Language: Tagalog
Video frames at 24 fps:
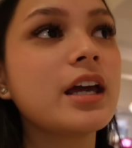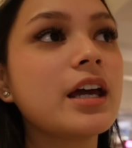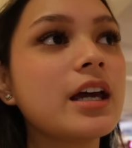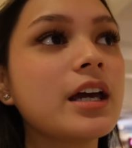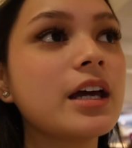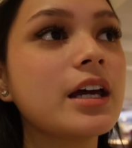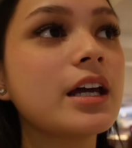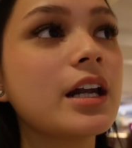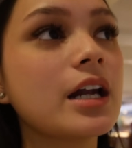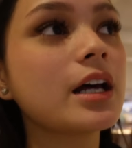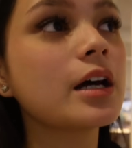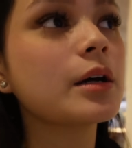
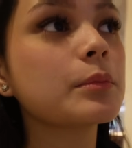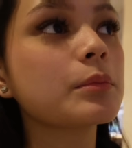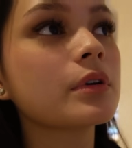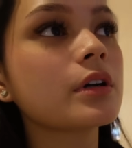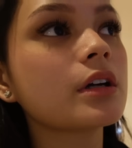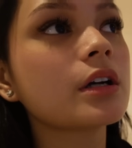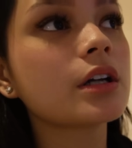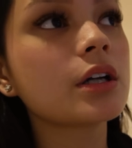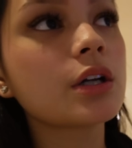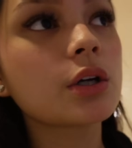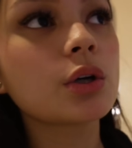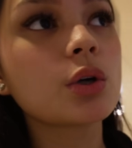kasi wala
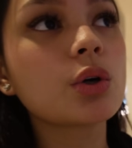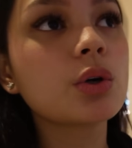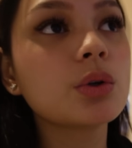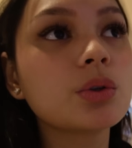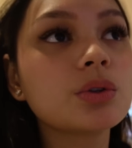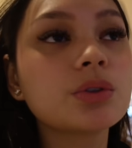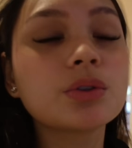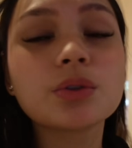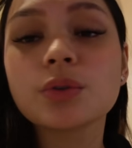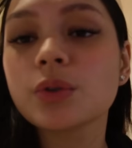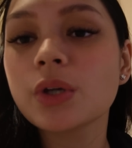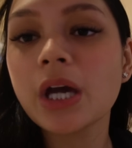na naman
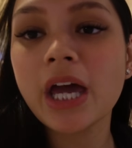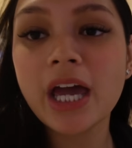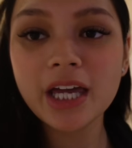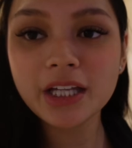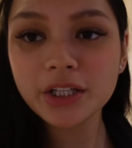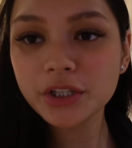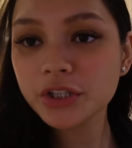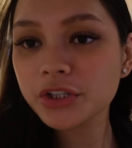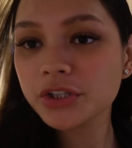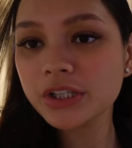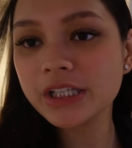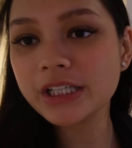tong
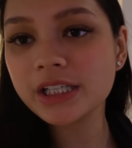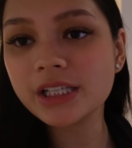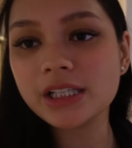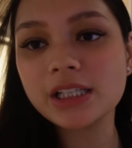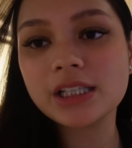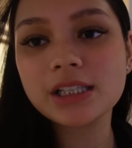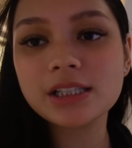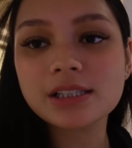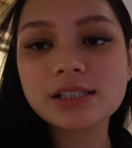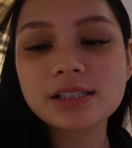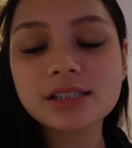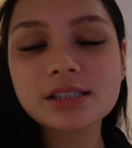audio kasi
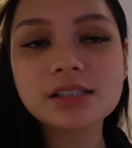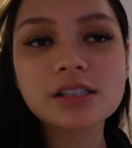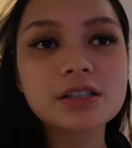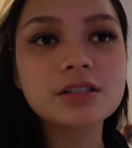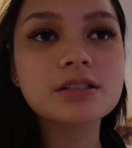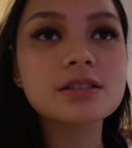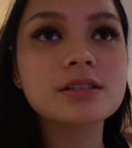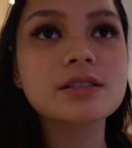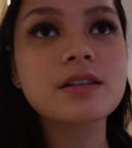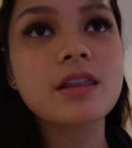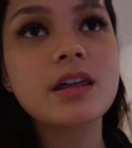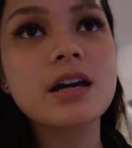nga slow
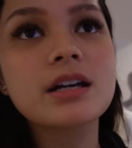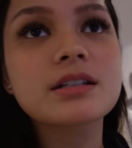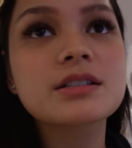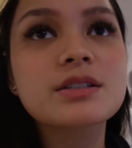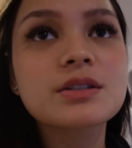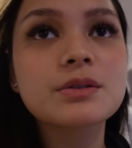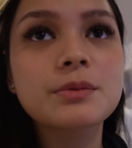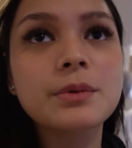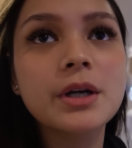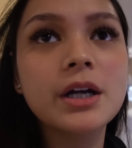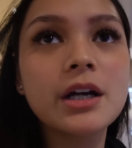motion.